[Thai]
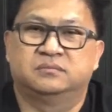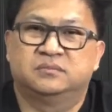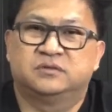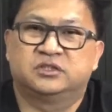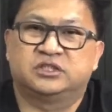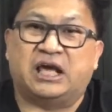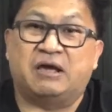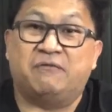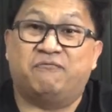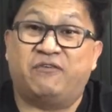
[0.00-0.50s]

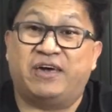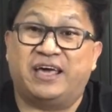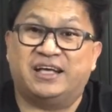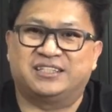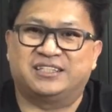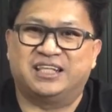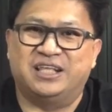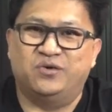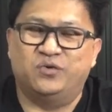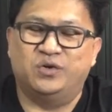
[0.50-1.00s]
ใช้เฟก
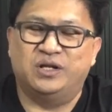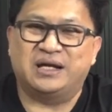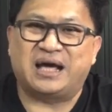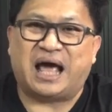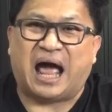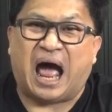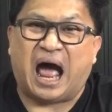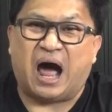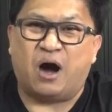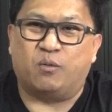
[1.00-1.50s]
ซ์นิวหรือ
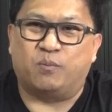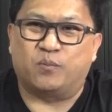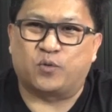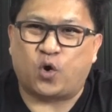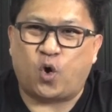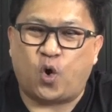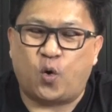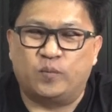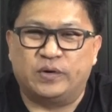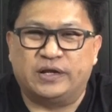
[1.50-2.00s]
ข่าวปล
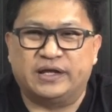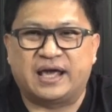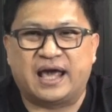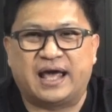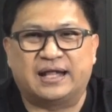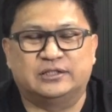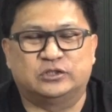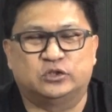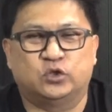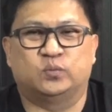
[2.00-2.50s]
อมใน
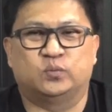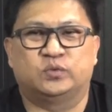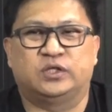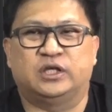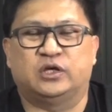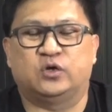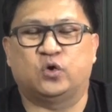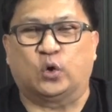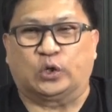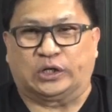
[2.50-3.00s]
การโจมตี
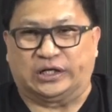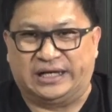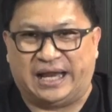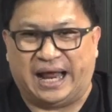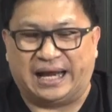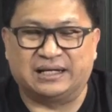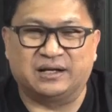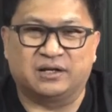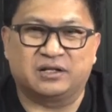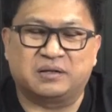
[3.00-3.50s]
กด
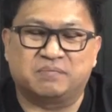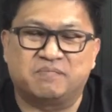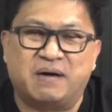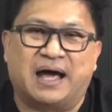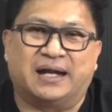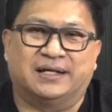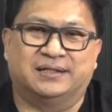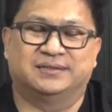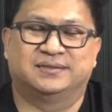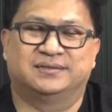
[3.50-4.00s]
ดันรัฐ
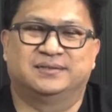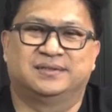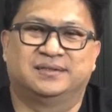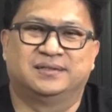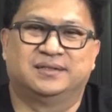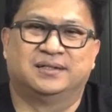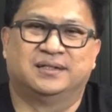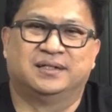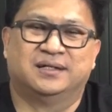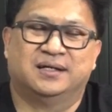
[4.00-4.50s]
บาล
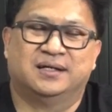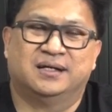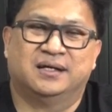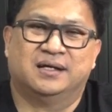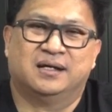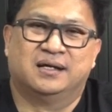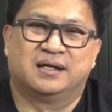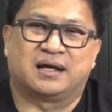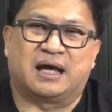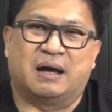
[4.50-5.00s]

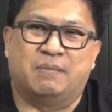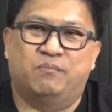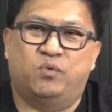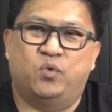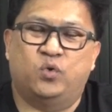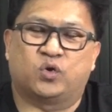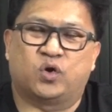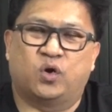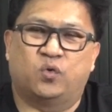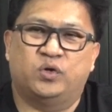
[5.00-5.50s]
คำ
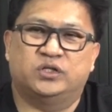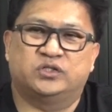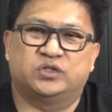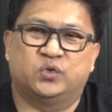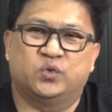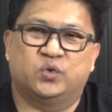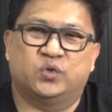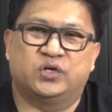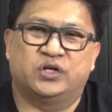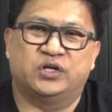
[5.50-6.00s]
พูดของวิษ
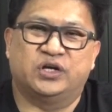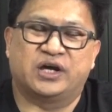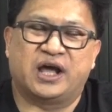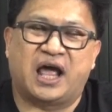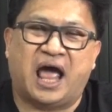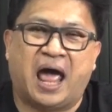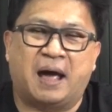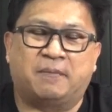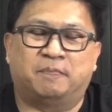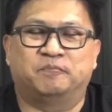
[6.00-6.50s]
ณุเครือ
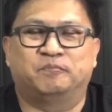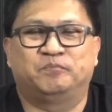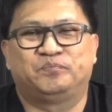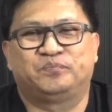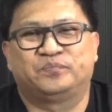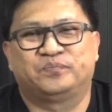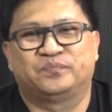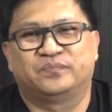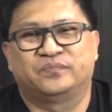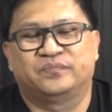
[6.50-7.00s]
งาม
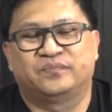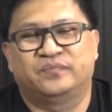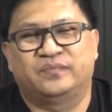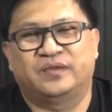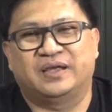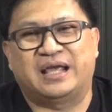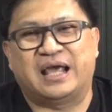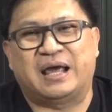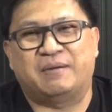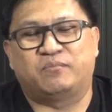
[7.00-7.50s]

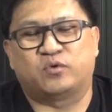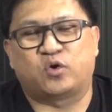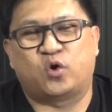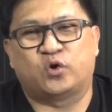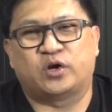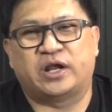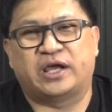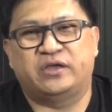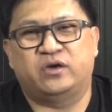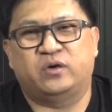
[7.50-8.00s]
นะครับ รอ
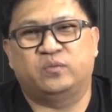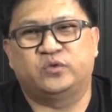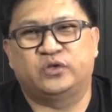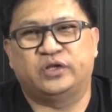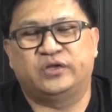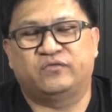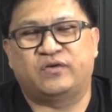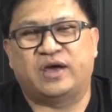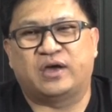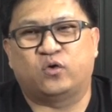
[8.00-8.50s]
งนายกงต
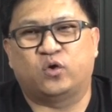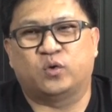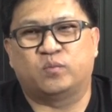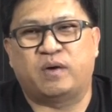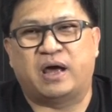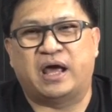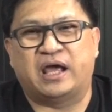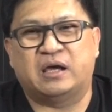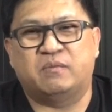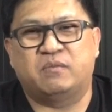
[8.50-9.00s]
รีฝ่ายกฎ
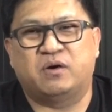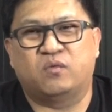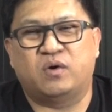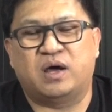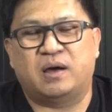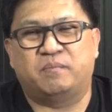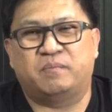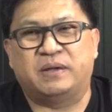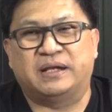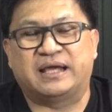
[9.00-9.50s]
หมายก็บอก
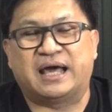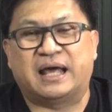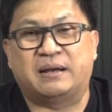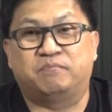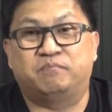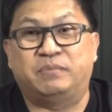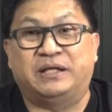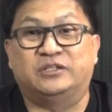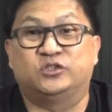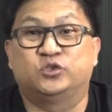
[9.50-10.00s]
ว่าเป็นการ
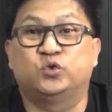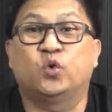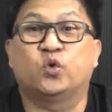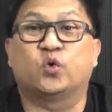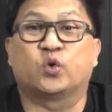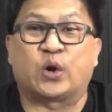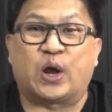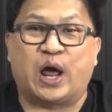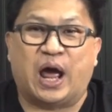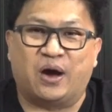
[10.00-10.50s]
ปิดชั่ว
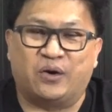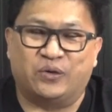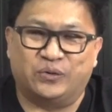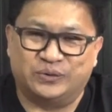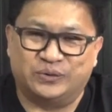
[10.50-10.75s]
คราว